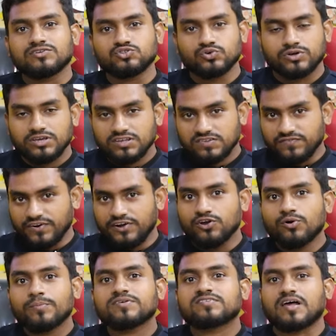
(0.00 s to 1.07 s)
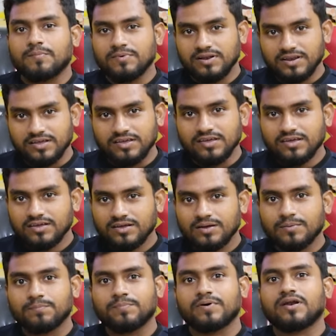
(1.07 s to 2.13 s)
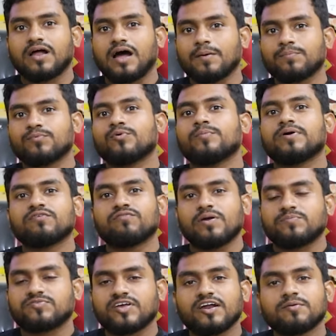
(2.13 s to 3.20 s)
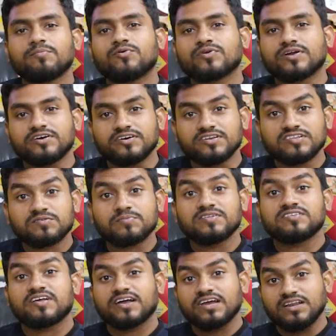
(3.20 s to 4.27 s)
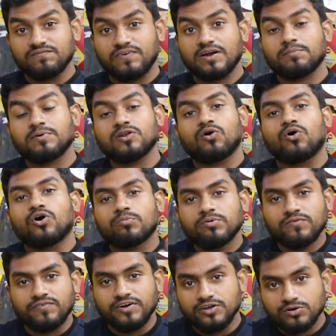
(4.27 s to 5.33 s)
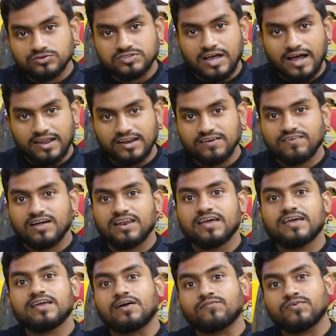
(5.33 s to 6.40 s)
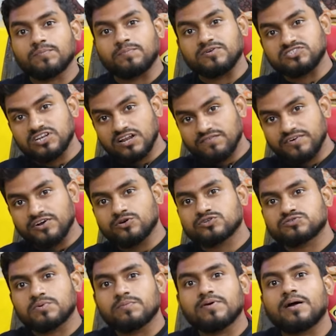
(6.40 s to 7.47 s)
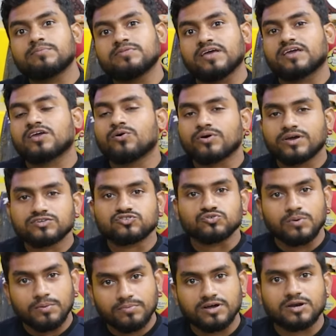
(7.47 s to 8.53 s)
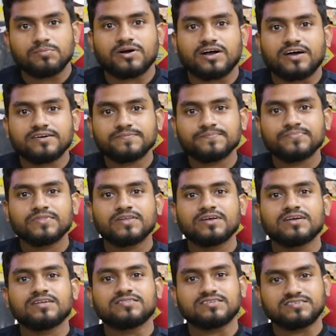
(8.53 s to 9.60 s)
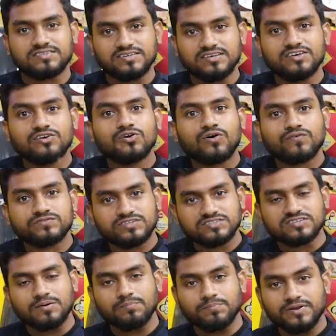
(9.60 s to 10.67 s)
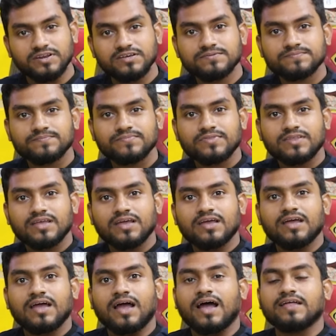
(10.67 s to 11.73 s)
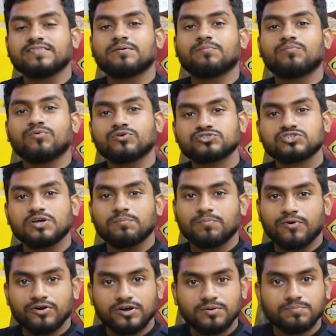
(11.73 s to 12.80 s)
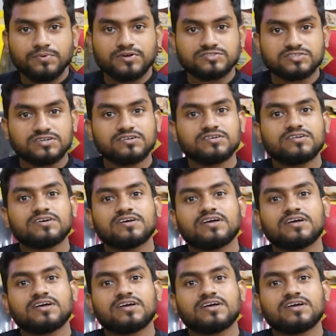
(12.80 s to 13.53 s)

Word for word: जो कि इस वीडियो में शामिल नहीं है पर आपको मेरे वेबसाइट में उनकी डिटेल्स मिल जाएंगे इनफैक्ट मेरे और भी वीडियोस आने वाले हैं या फिर पिछला वीडियोस में भी आप देखे होंगे शुभम कर्मकार द सीईओ ऑफ दिस कंपनी एंड द मोस्ट इम्पॉर्टेंट पर्सन